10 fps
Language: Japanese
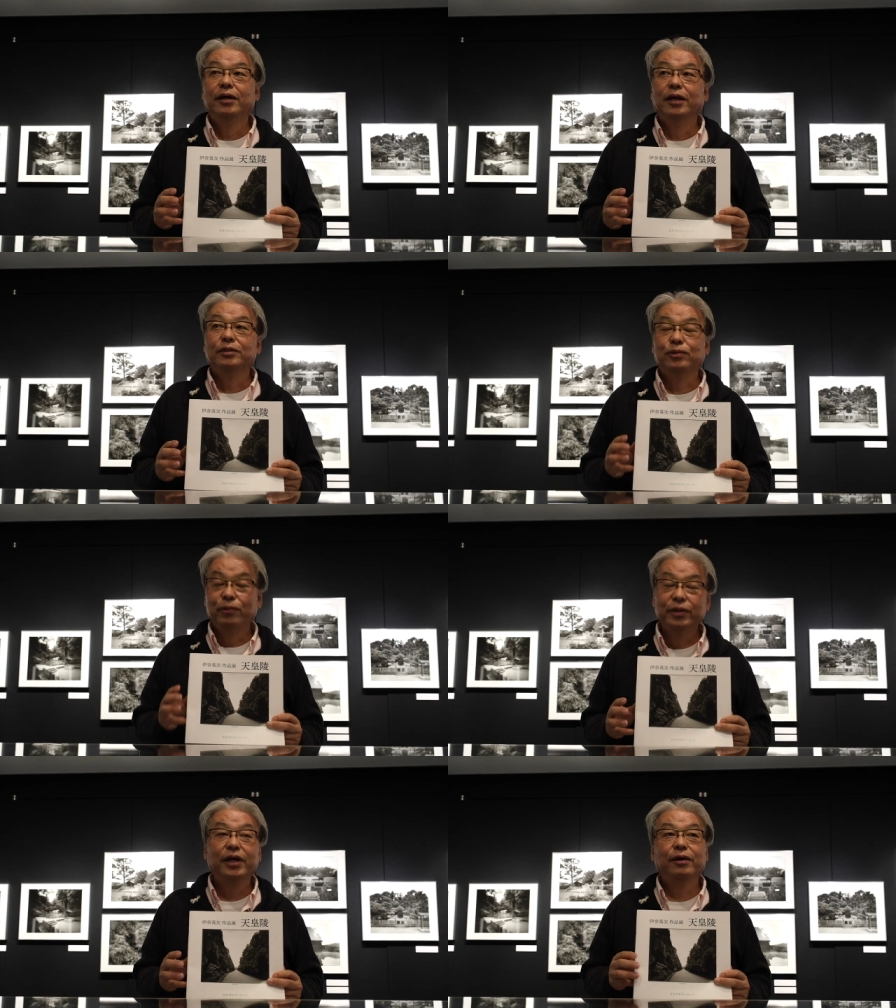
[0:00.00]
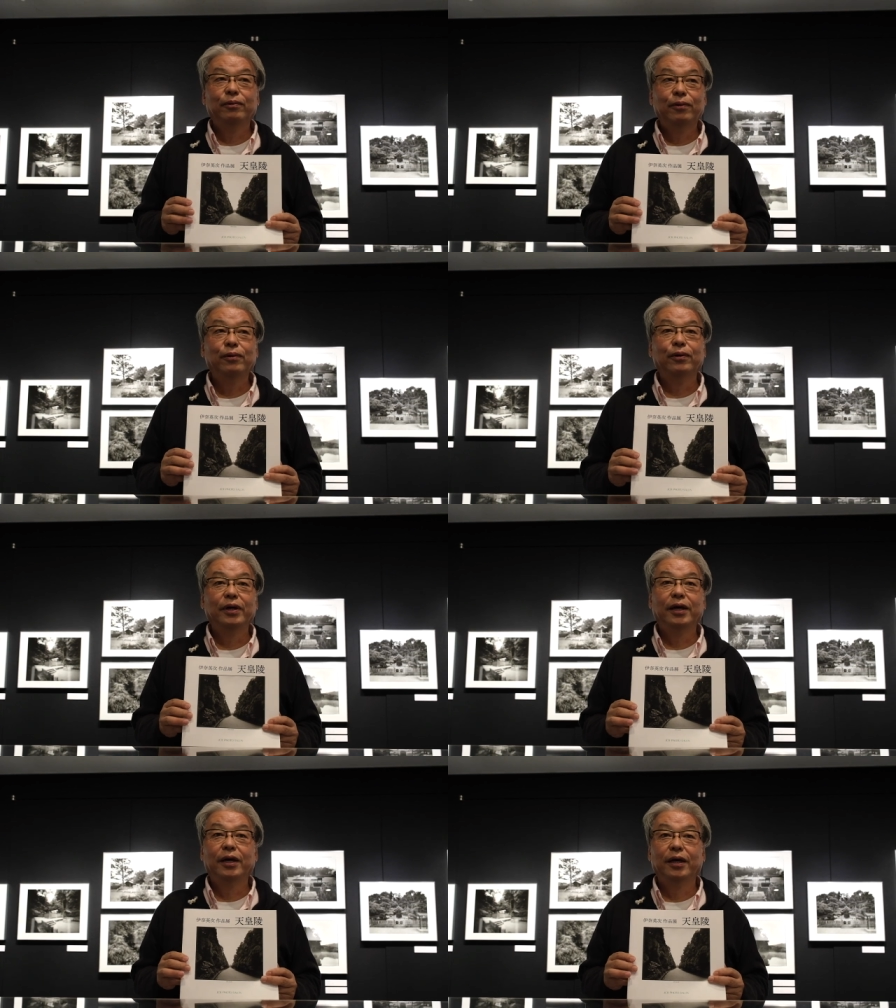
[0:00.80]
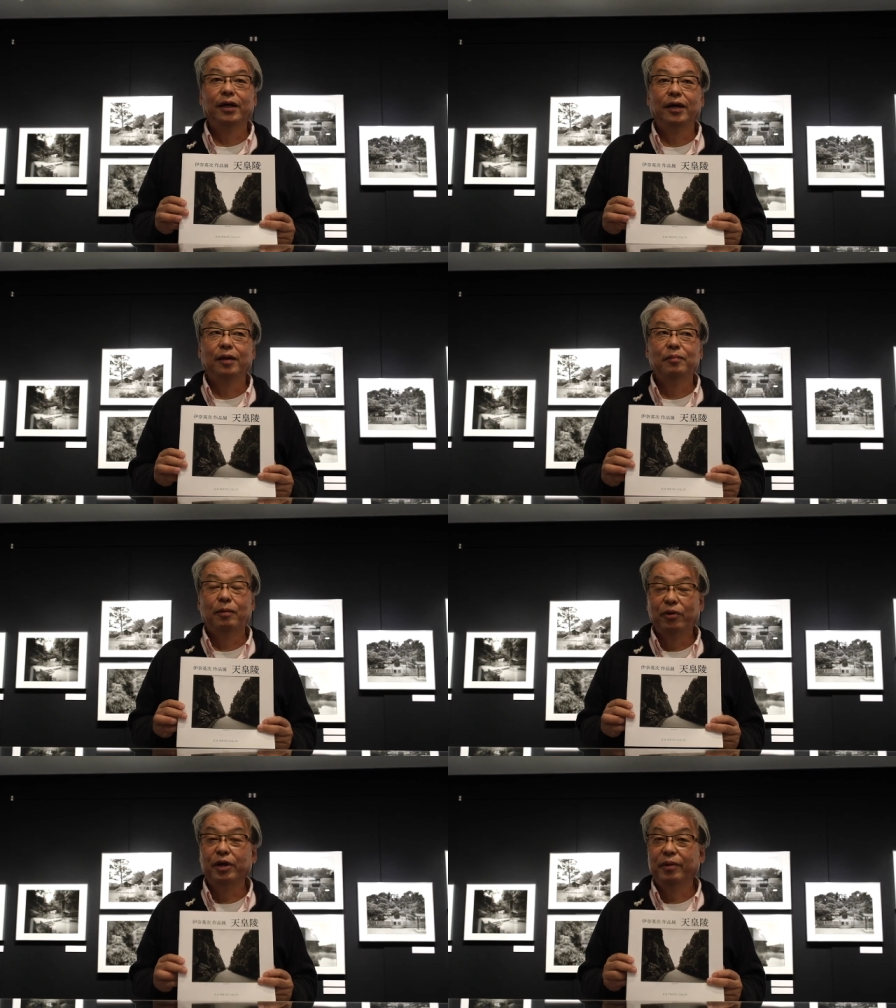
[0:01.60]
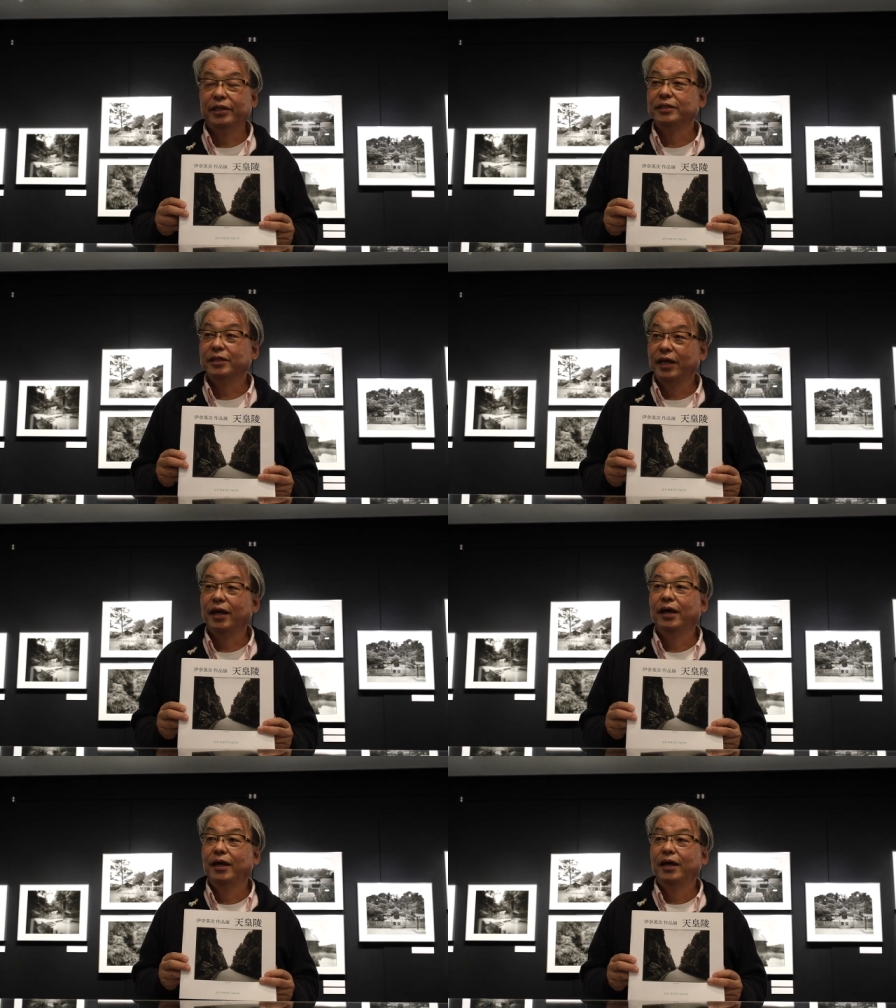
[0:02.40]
尊厳を、えー、守ればですね、